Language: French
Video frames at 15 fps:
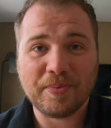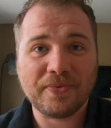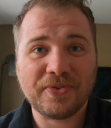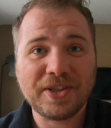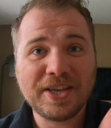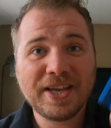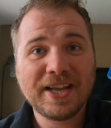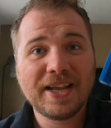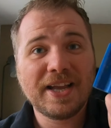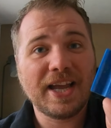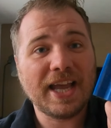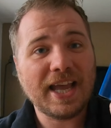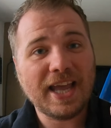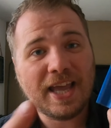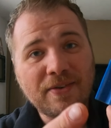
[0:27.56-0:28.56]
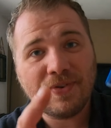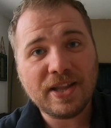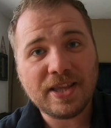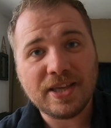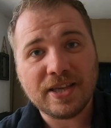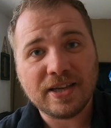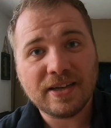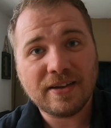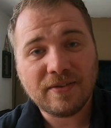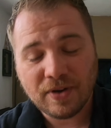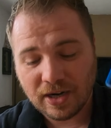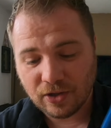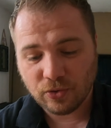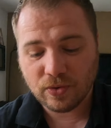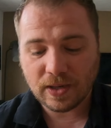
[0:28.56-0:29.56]
je ai pas fini. Et vanille.
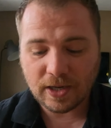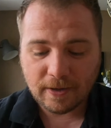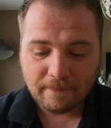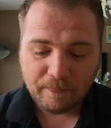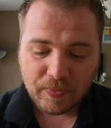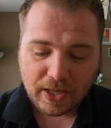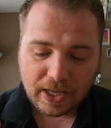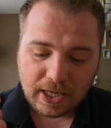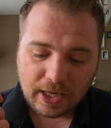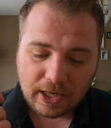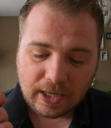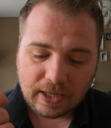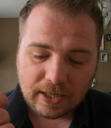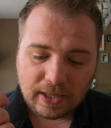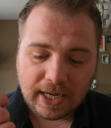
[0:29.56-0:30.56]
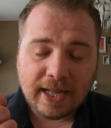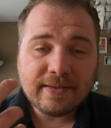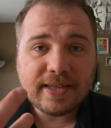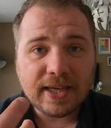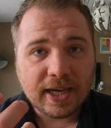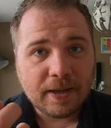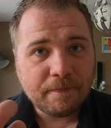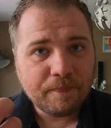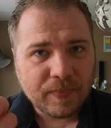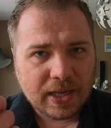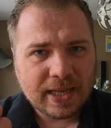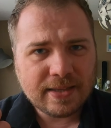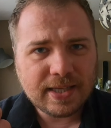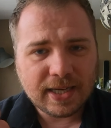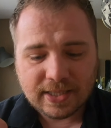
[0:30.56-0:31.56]
Voilà, donc là, L'intérêt,
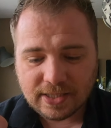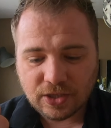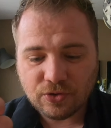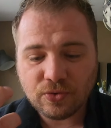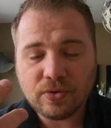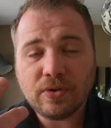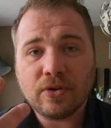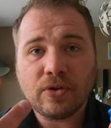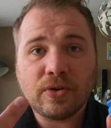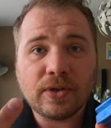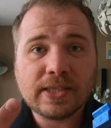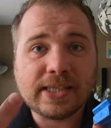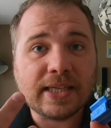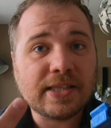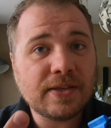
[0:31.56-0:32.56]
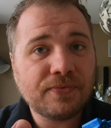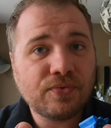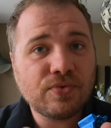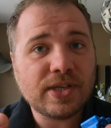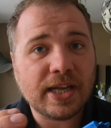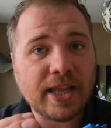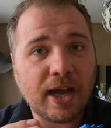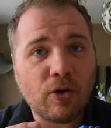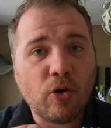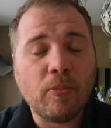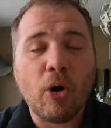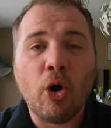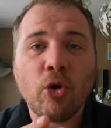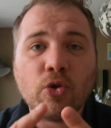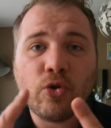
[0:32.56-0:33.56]
l'intérêt, c'est que euh, ça diffuse un
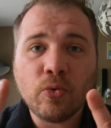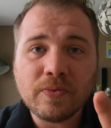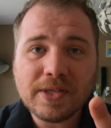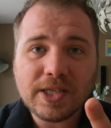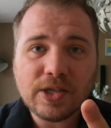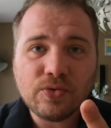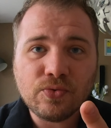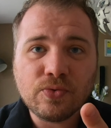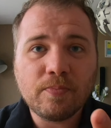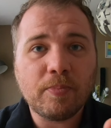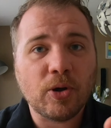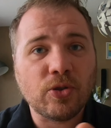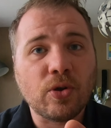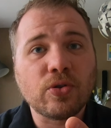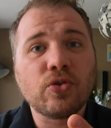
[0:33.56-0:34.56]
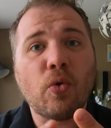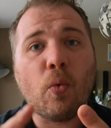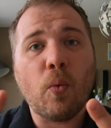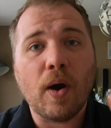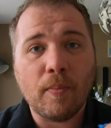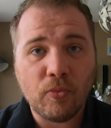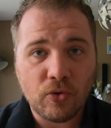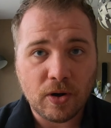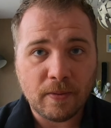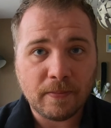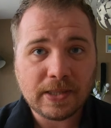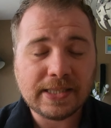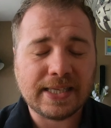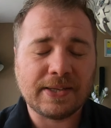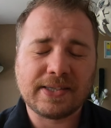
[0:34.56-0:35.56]
arôme en continu pendant trois
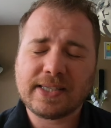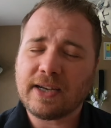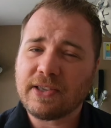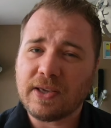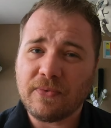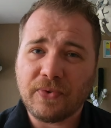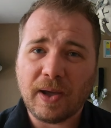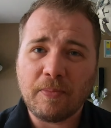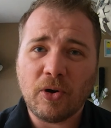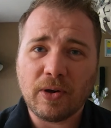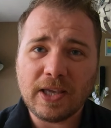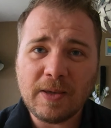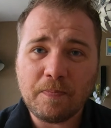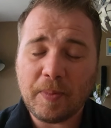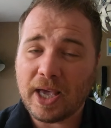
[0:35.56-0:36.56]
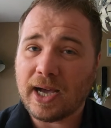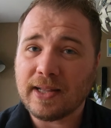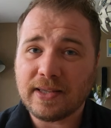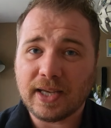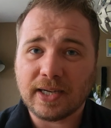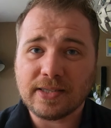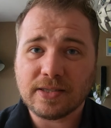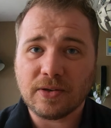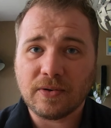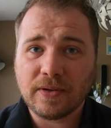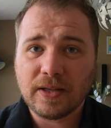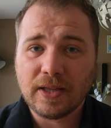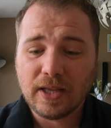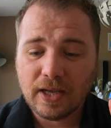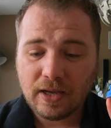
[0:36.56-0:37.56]
mois. C'est ça qui est vraiment hyper intéressant.